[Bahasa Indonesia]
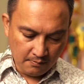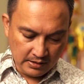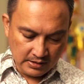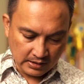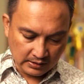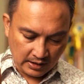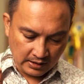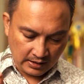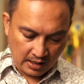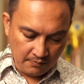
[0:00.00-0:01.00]

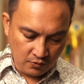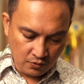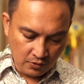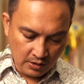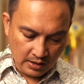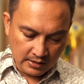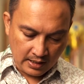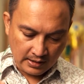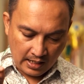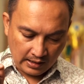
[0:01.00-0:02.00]
menyertai kamu
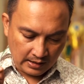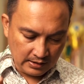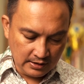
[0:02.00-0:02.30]
dan akan